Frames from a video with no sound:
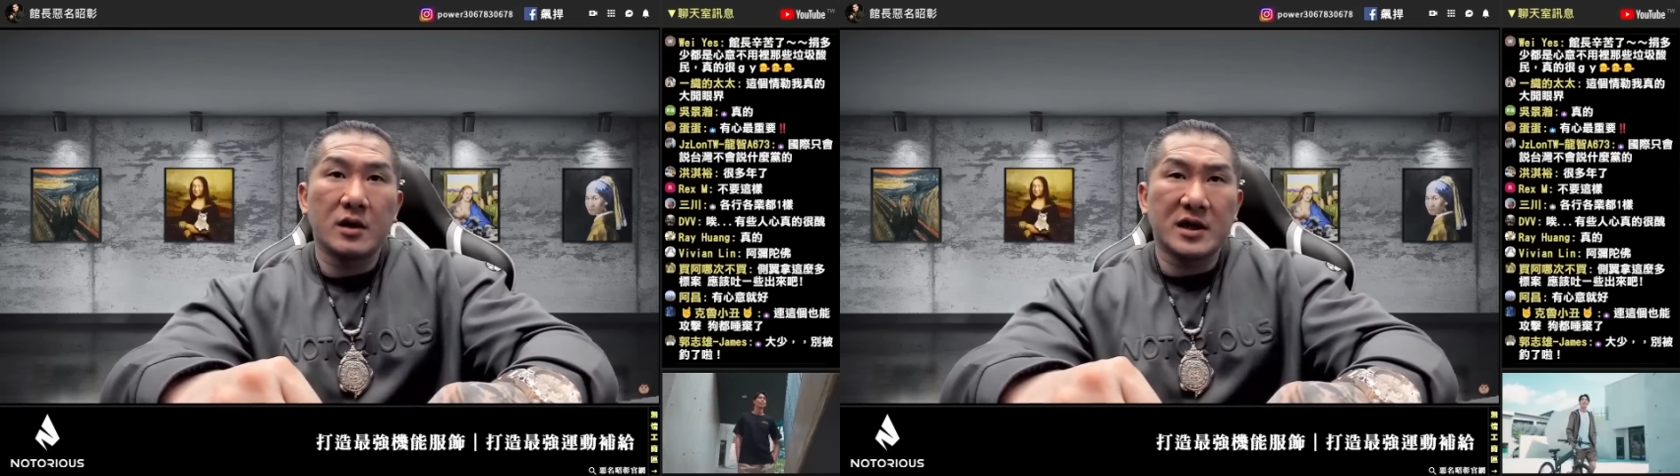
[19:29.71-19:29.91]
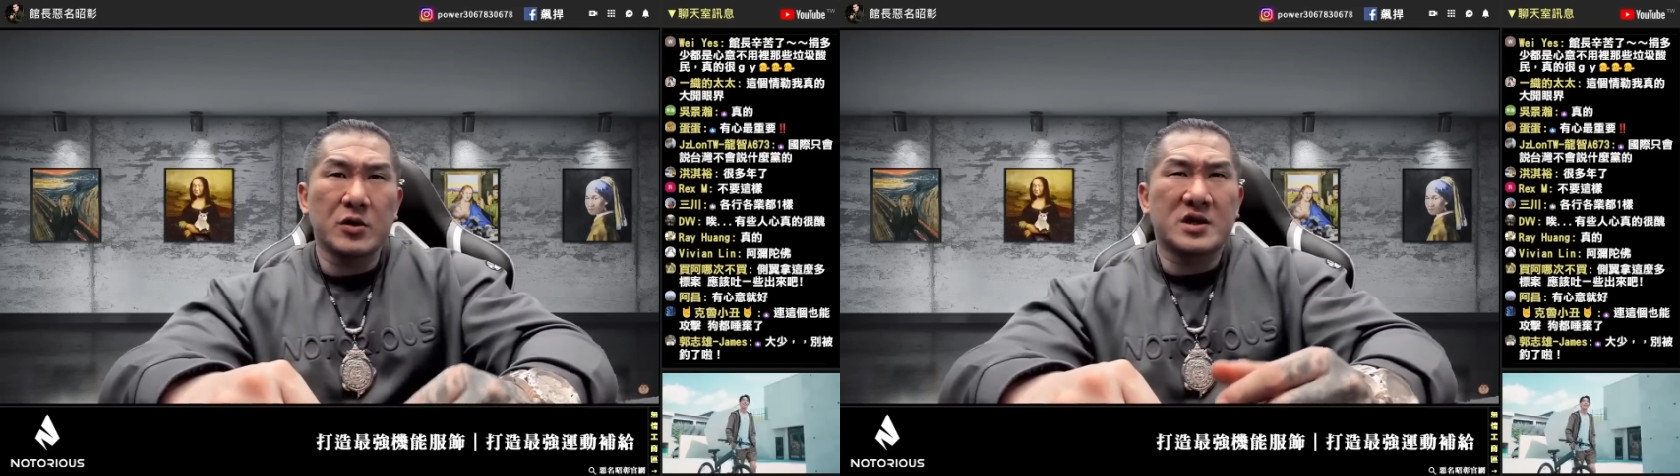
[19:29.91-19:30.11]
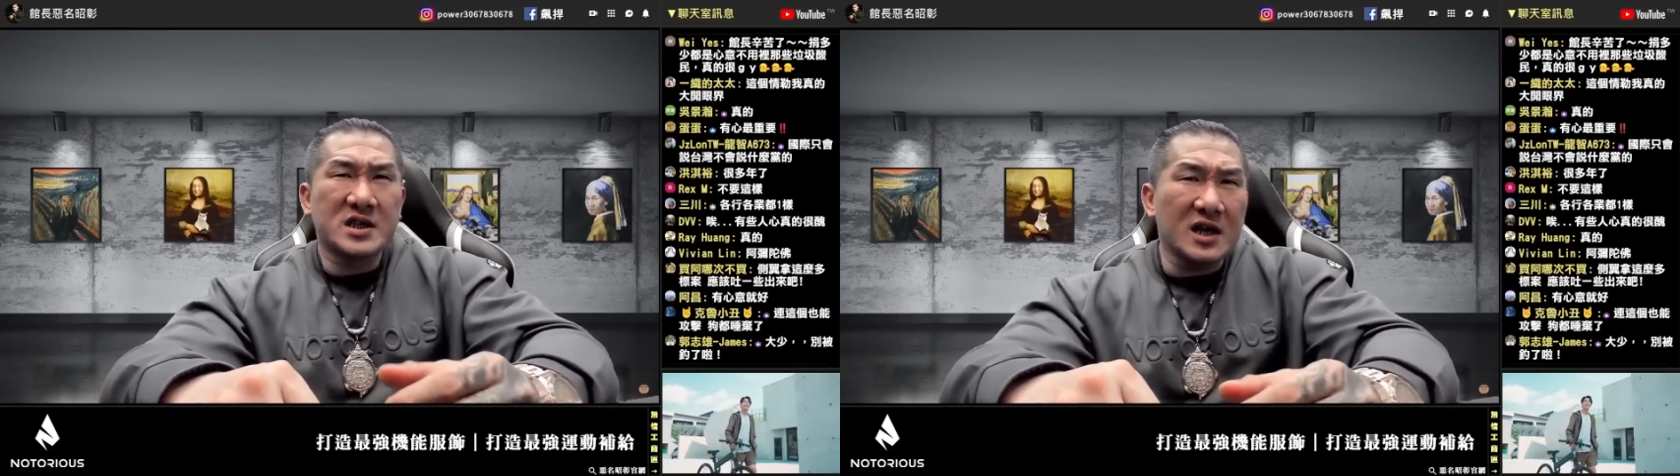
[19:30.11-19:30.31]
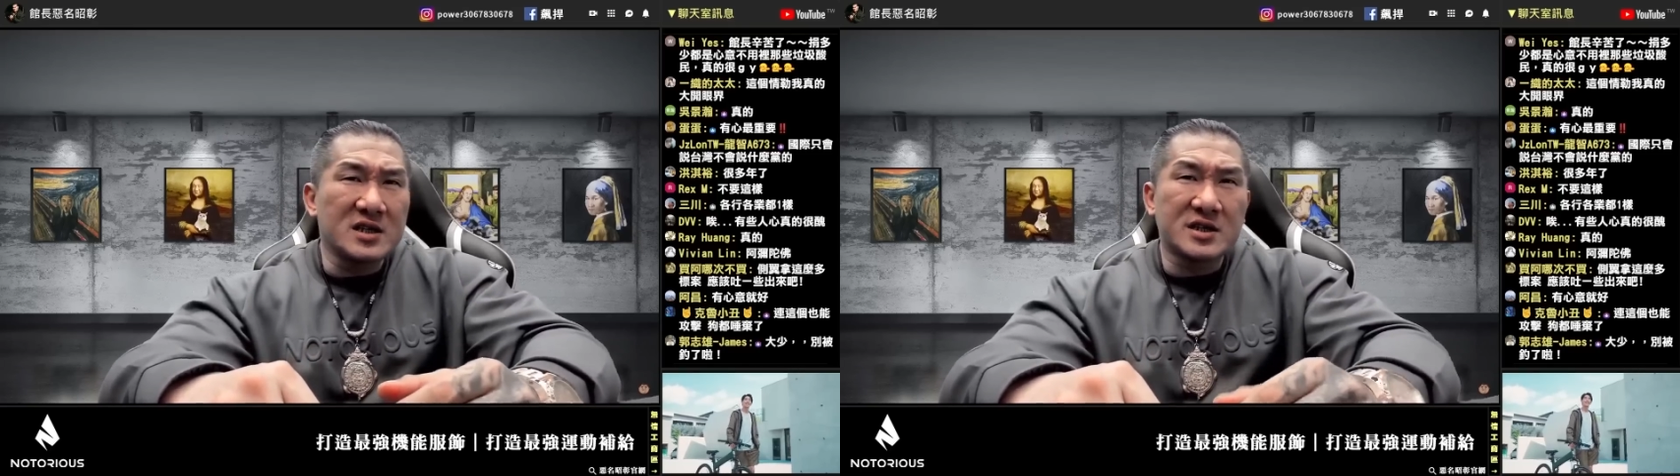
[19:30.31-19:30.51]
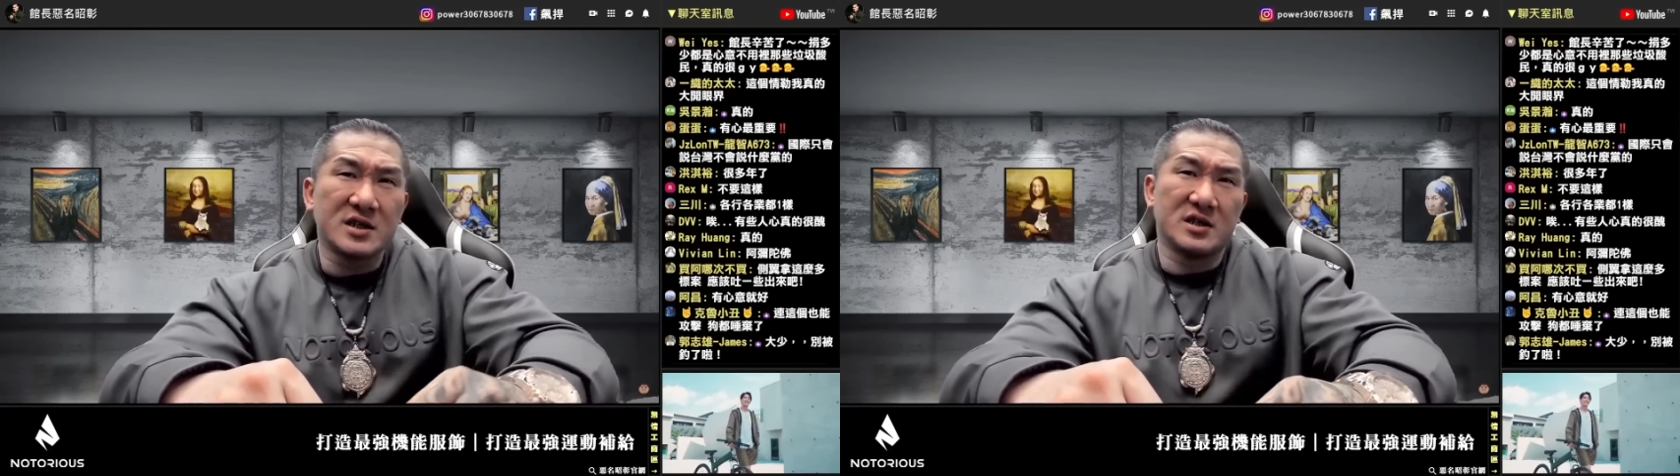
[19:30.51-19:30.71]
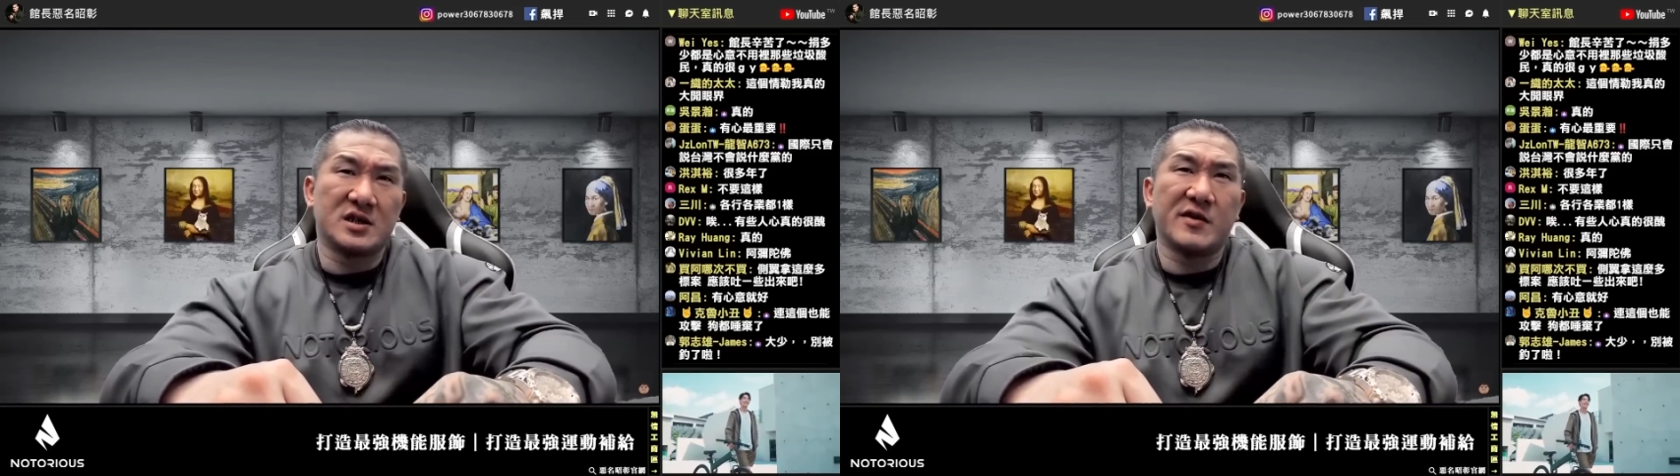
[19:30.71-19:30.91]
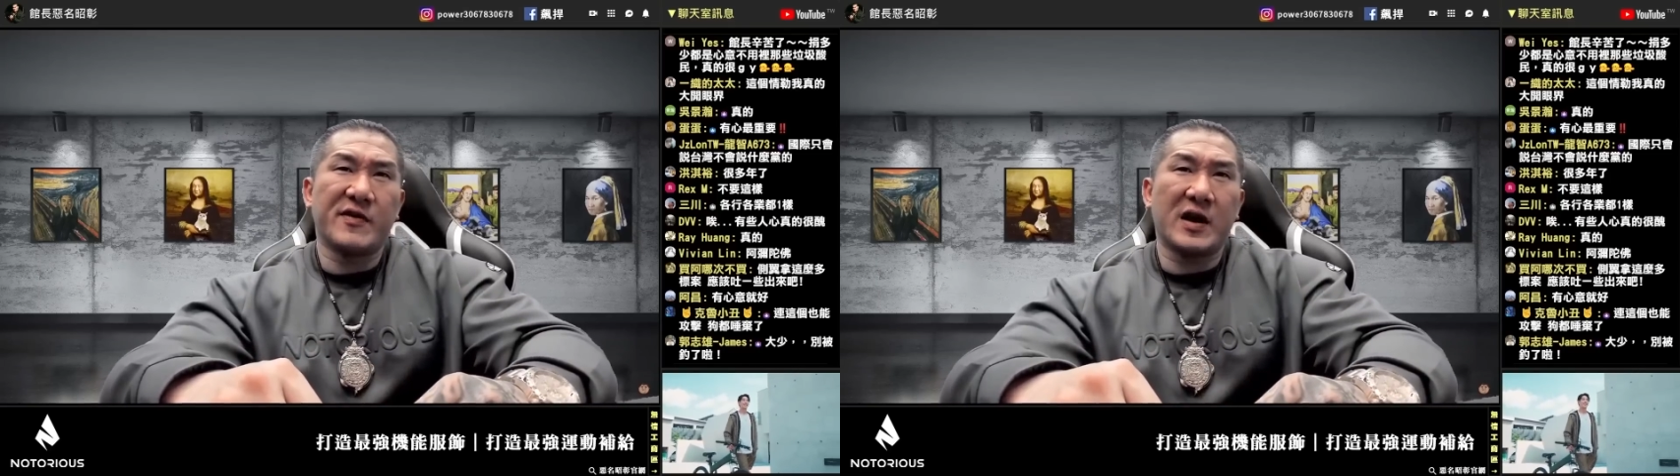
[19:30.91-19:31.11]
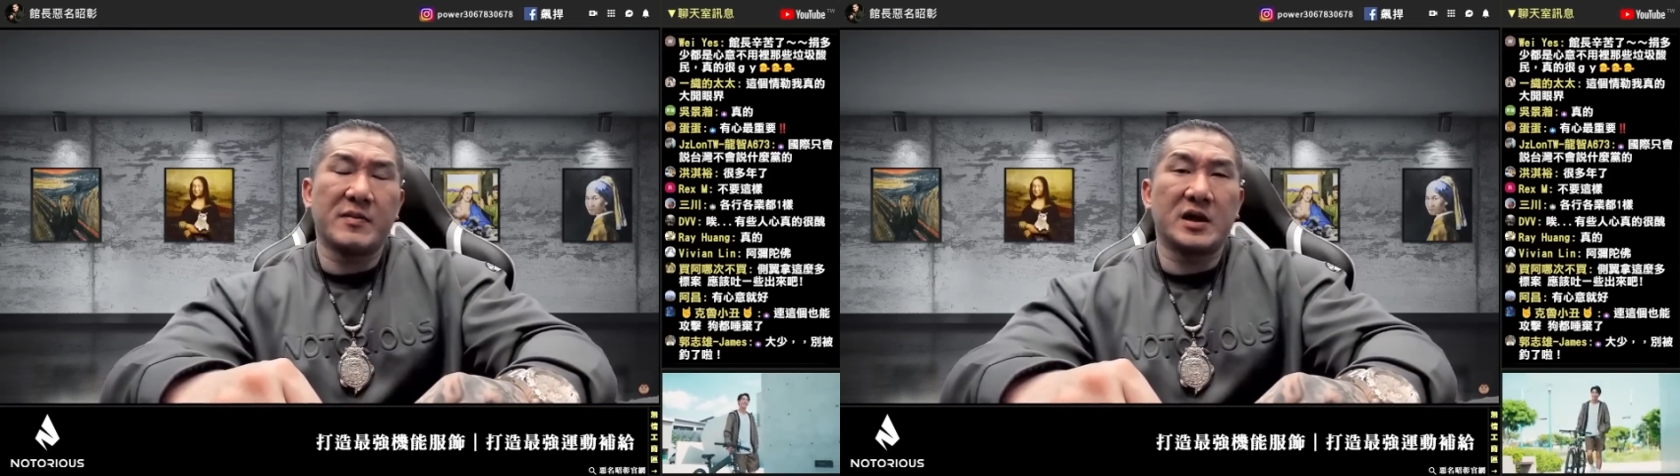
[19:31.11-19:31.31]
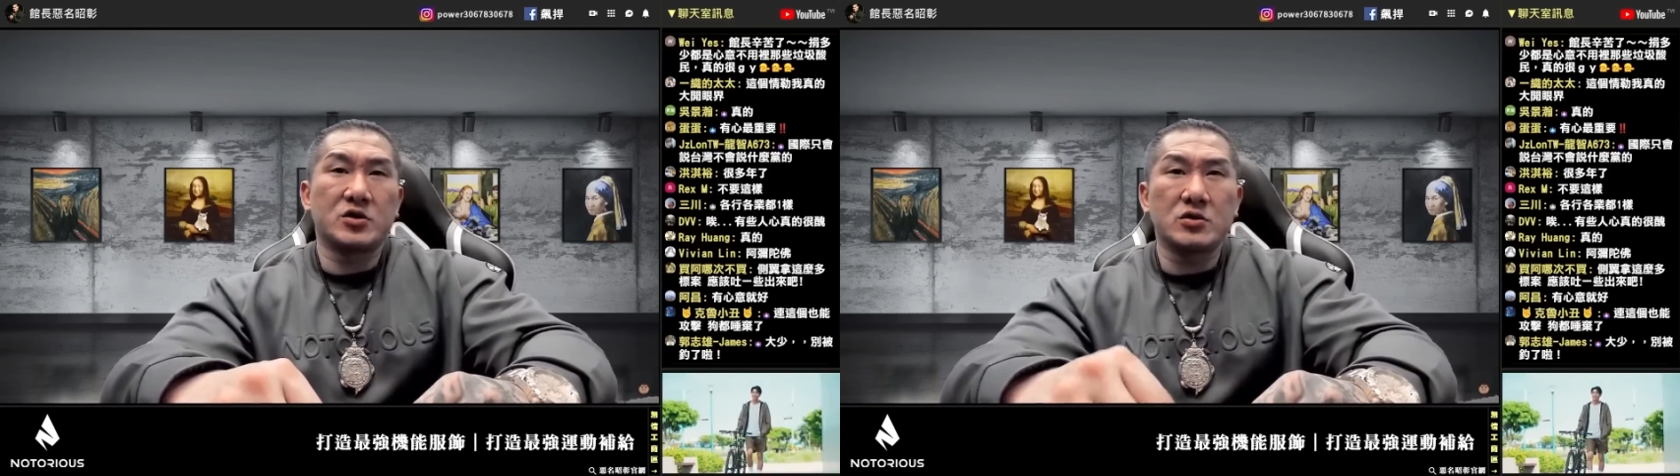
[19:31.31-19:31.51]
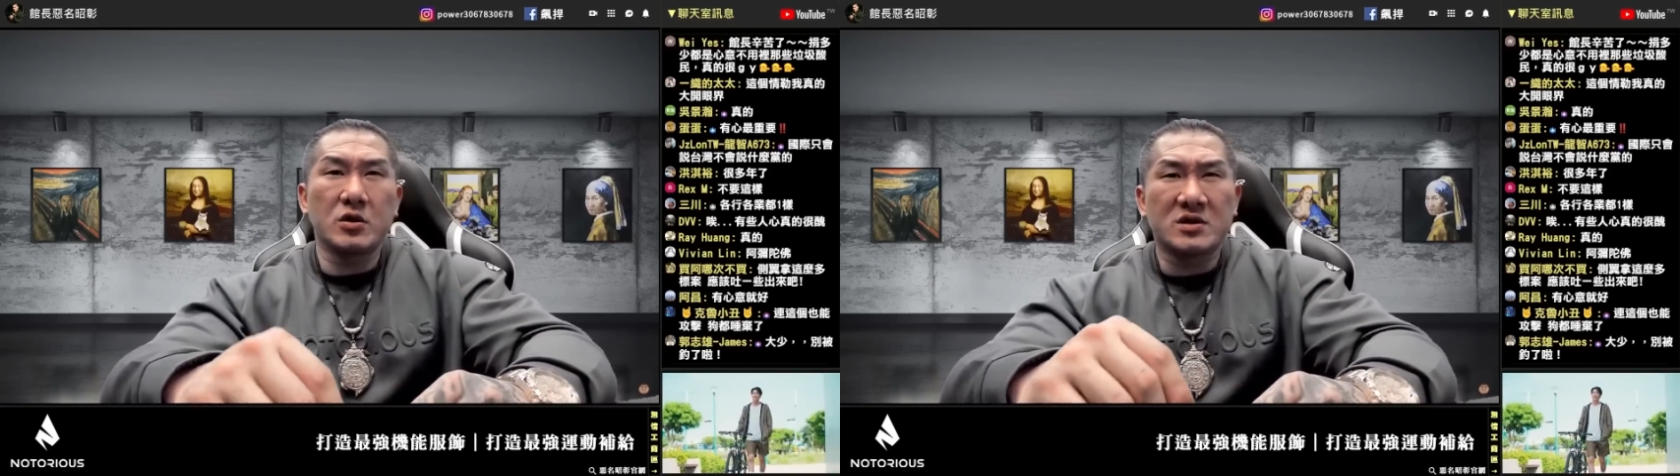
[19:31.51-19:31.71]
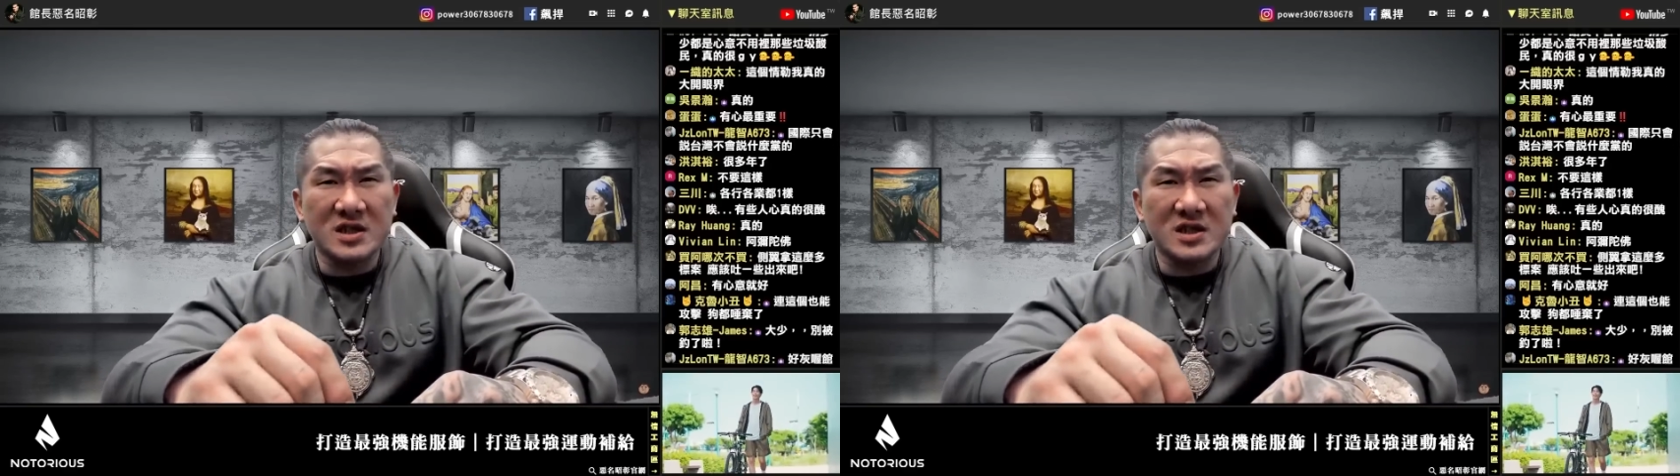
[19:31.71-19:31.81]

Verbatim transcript: 当做政治的方面去用